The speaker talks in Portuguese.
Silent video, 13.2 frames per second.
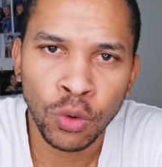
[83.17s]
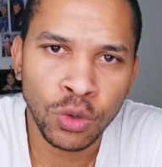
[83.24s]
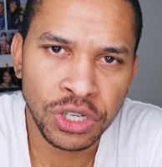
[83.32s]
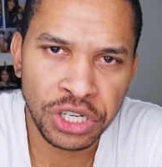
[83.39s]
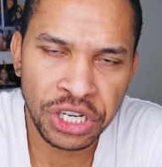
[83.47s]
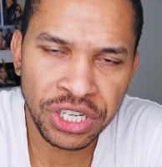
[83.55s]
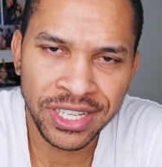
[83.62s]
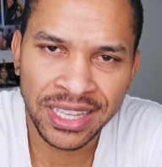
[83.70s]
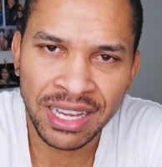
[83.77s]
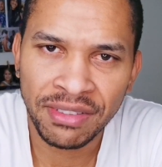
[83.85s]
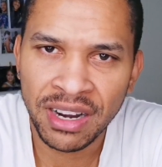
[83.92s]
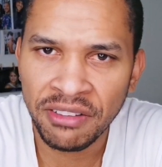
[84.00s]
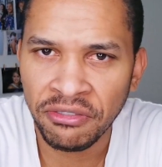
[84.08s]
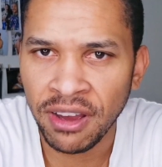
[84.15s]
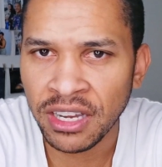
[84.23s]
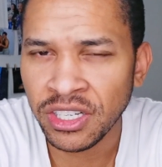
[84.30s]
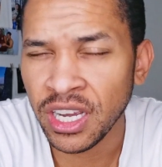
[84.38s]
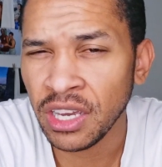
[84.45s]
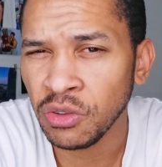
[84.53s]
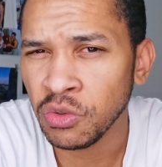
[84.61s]
Hoje a gente já estava na
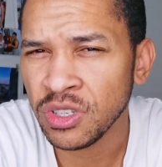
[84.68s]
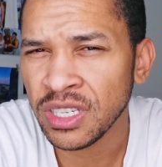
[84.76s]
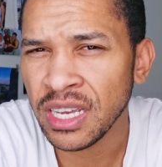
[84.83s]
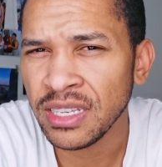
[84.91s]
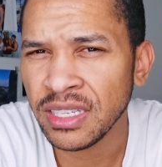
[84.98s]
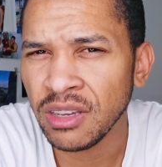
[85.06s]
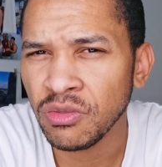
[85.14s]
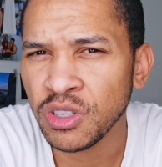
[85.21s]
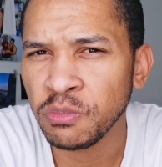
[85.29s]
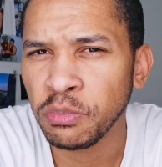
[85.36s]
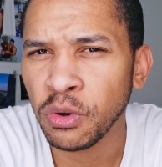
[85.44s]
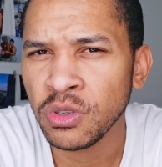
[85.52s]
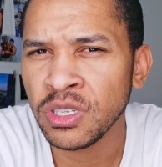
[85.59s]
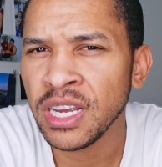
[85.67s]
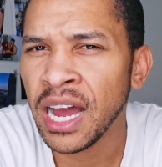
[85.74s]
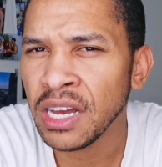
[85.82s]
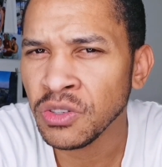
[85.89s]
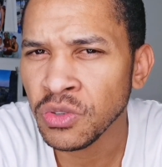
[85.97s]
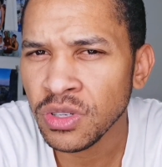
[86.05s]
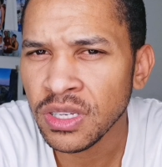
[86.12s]
faixa aí dos 600 e poucos
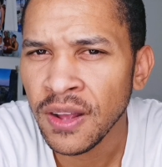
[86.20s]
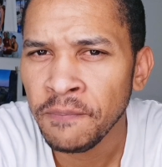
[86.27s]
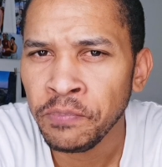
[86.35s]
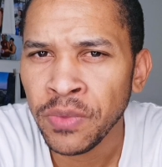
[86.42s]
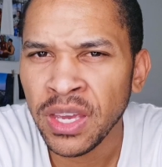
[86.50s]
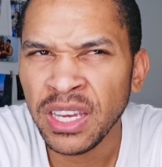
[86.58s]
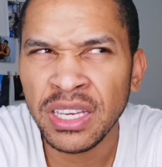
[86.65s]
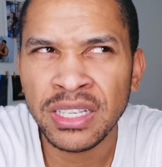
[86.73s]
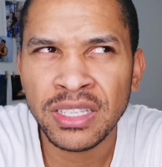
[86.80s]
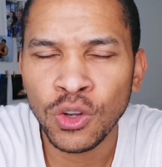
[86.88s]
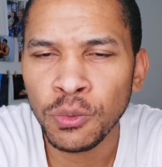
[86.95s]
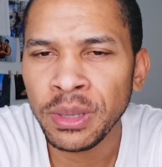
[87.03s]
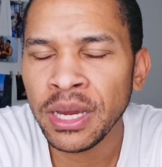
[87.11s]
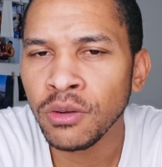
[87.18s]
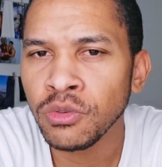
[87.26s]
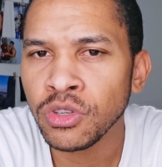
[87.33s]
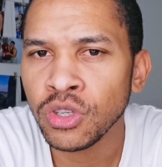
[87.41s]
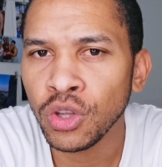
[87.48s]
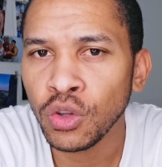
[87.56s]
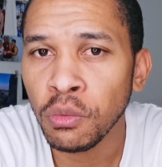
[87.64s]
casos e, se eu não me
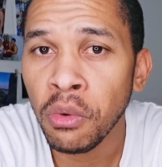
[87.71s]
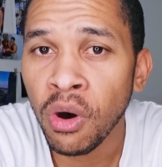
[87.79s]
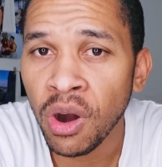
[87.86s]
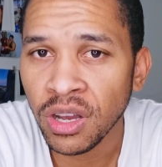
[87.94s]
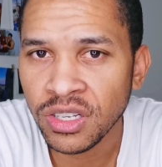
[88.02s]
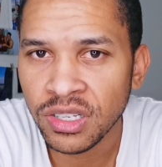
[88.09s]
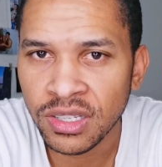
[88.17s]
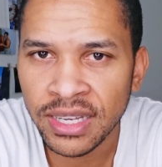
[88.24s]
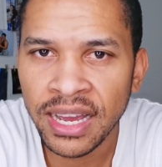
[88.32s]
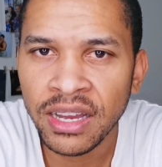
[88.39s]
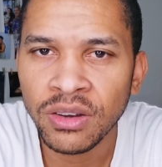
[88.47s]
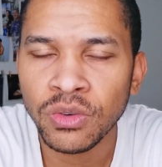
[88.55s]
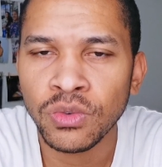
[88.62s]
engano, 18 mortes, né?